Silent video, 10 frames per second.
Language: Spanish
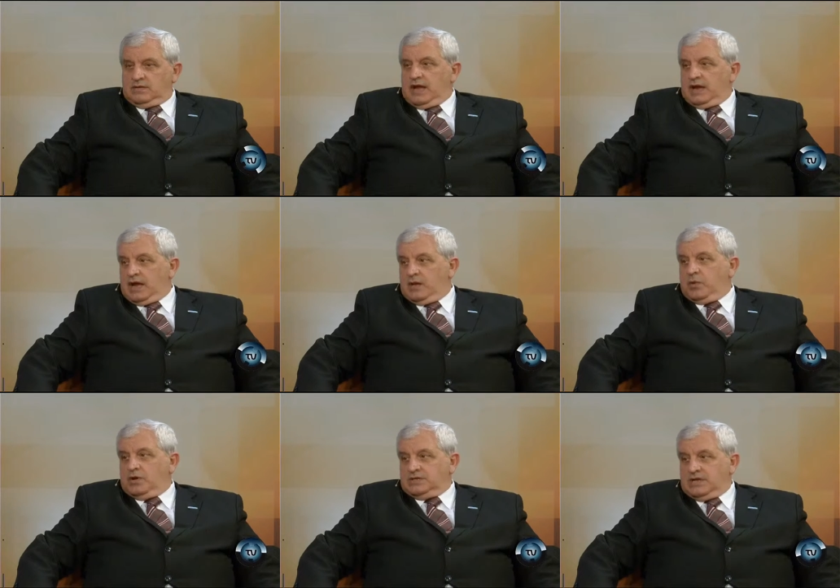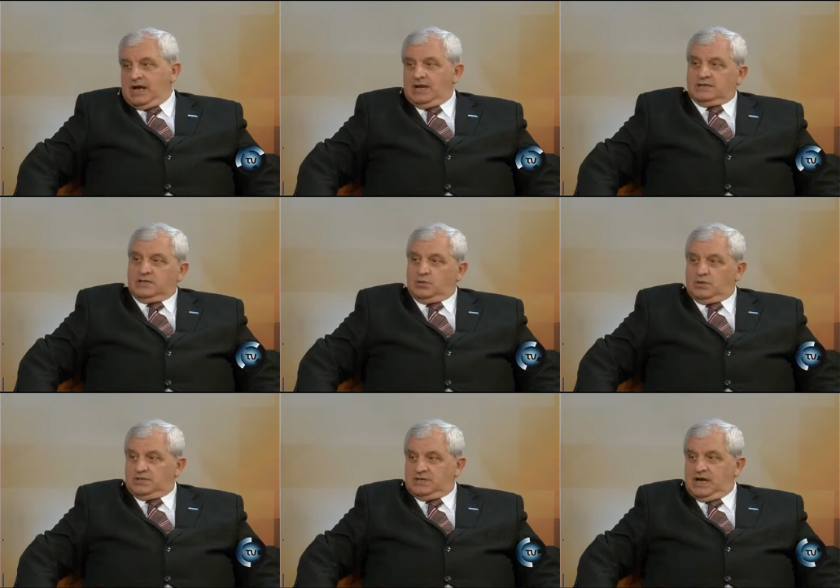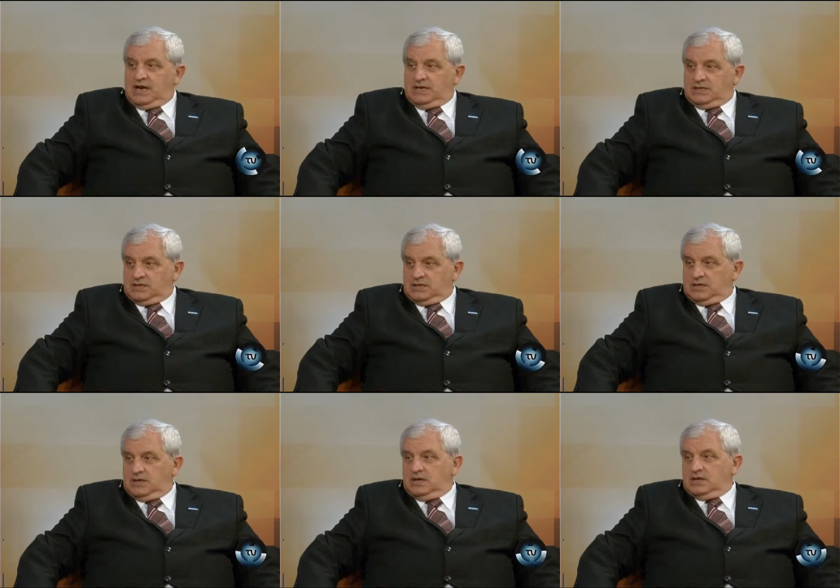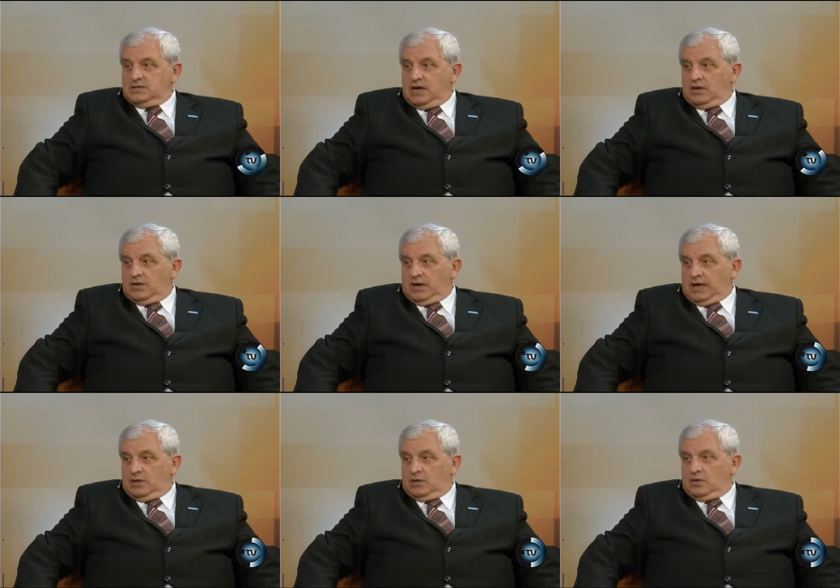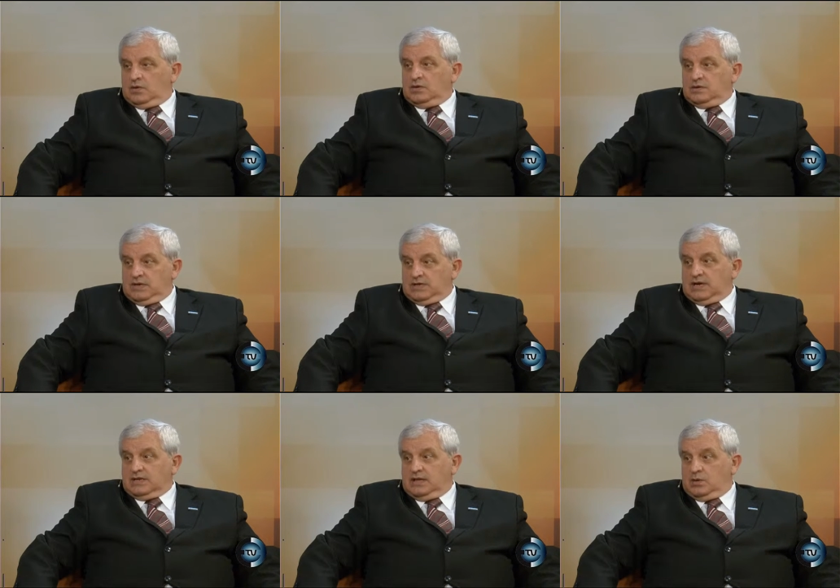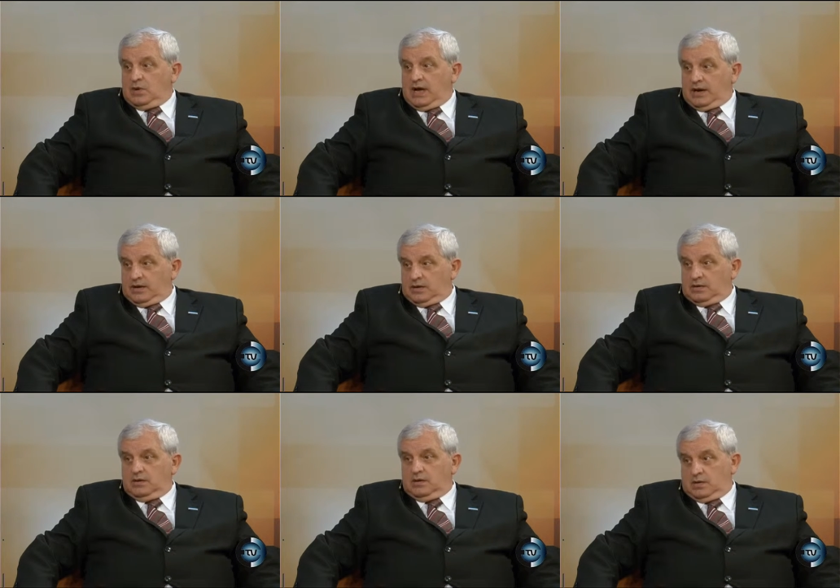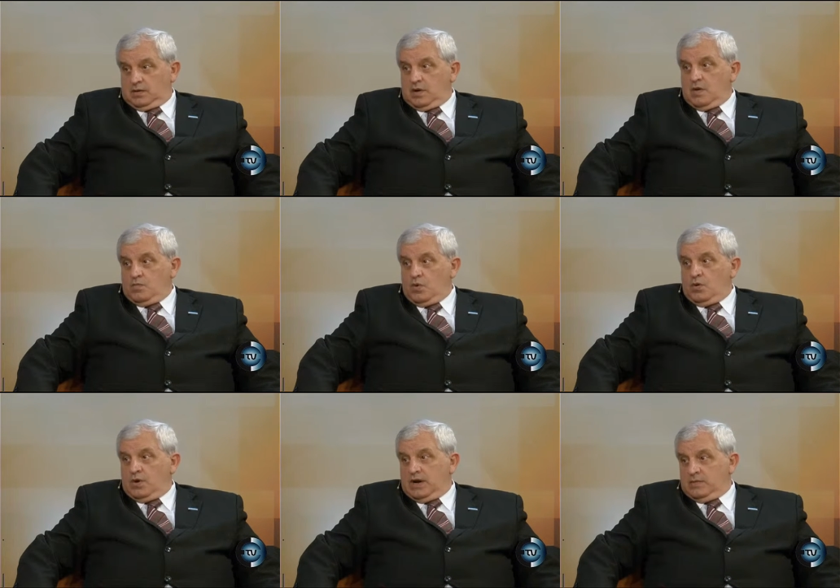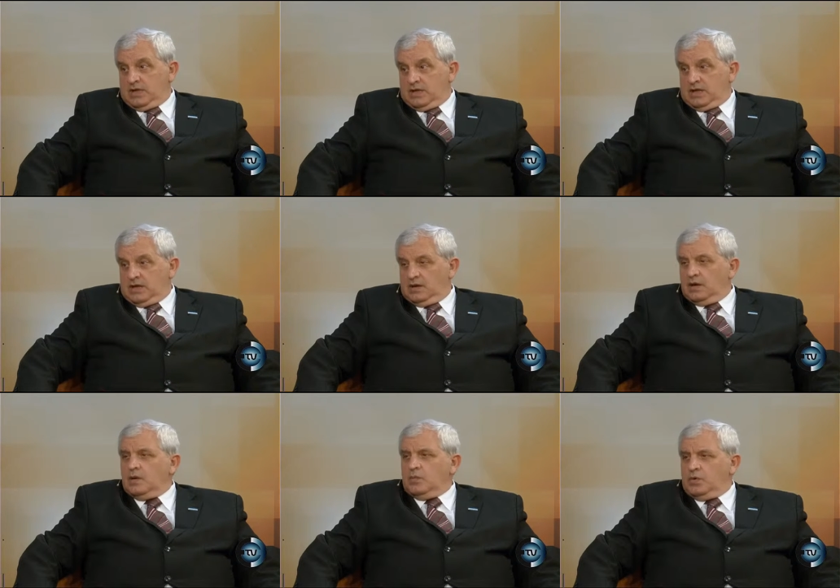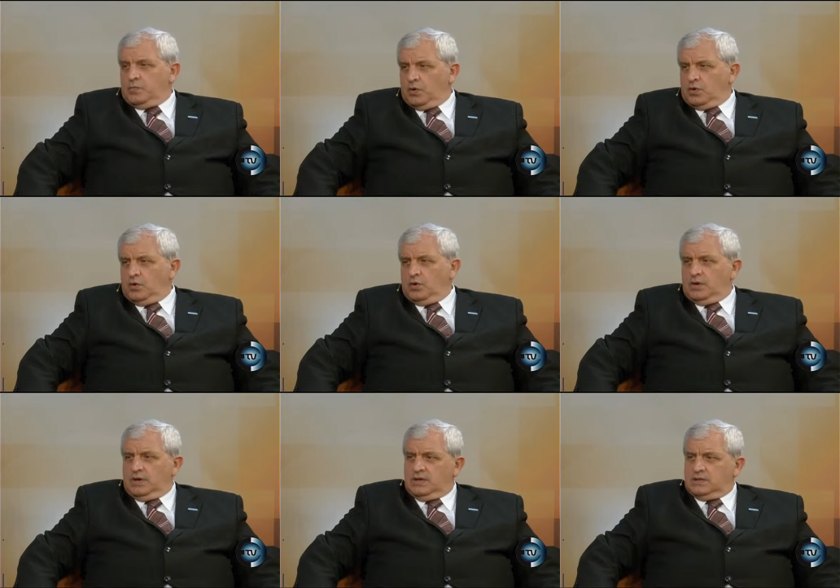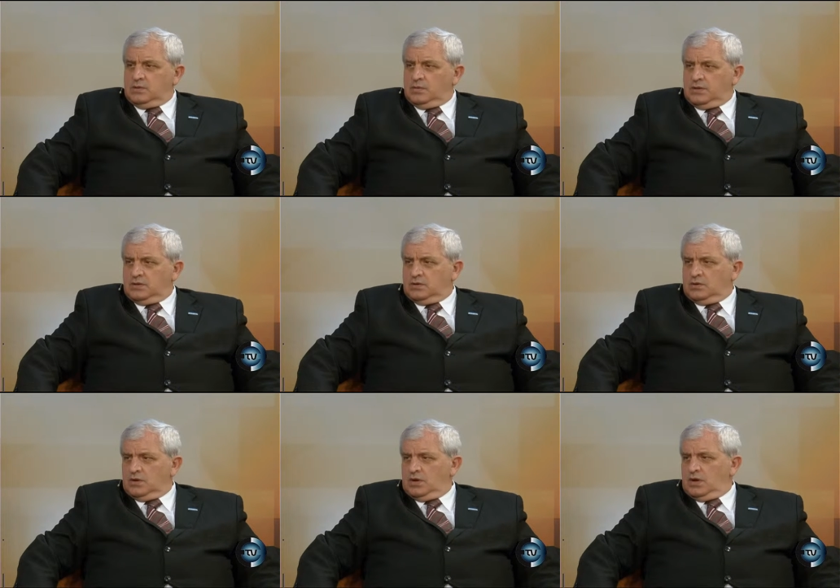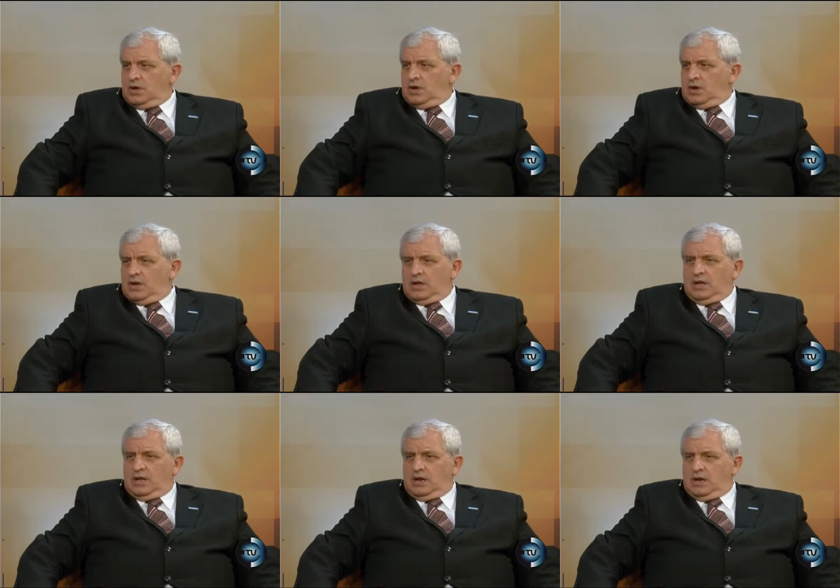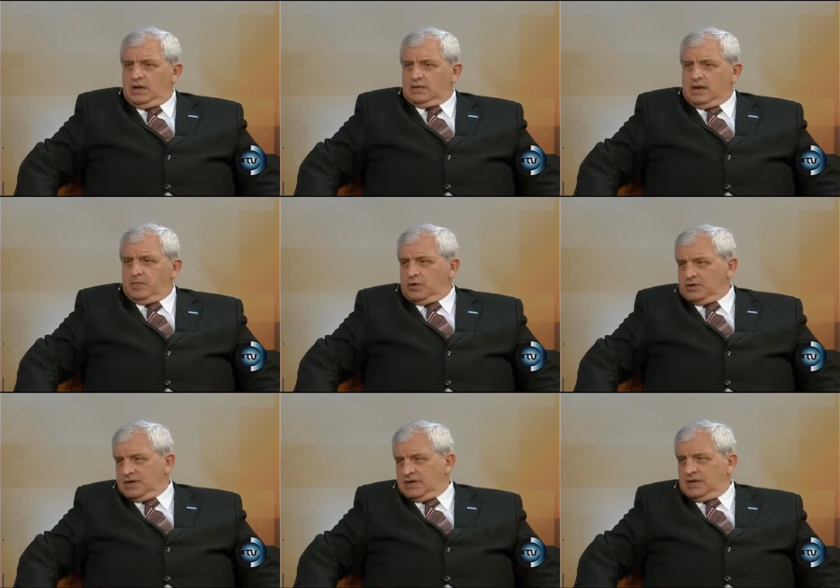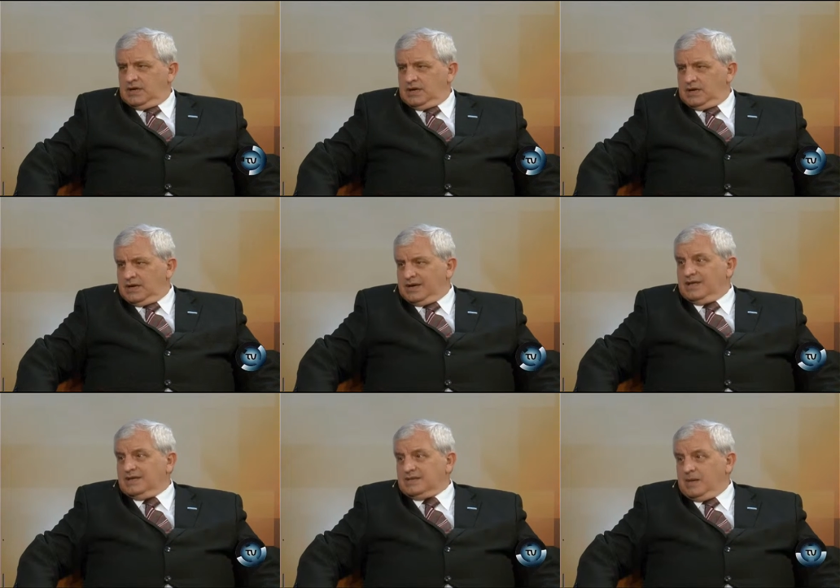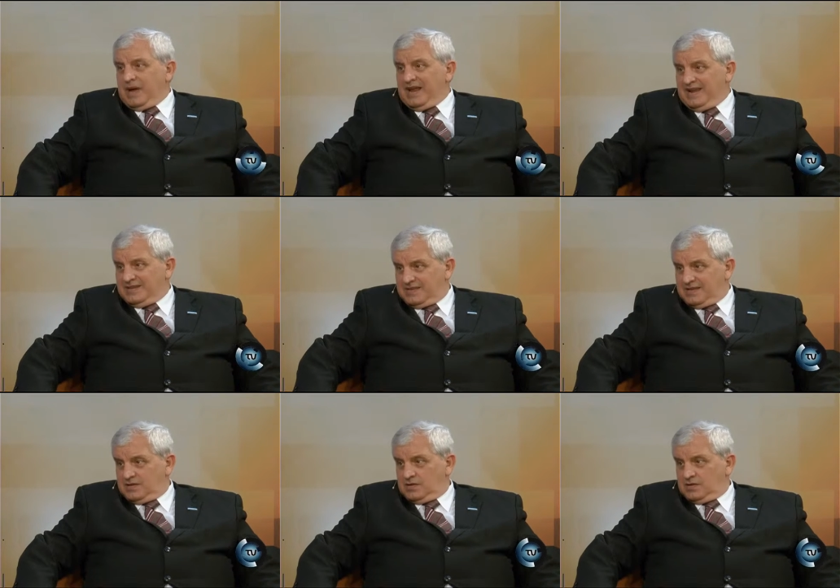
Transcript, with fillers: tareas policiales y judiciales se han logrado desarticular en, muy buena medida. Es muy poco en este momento eh, el transporte que, desaparece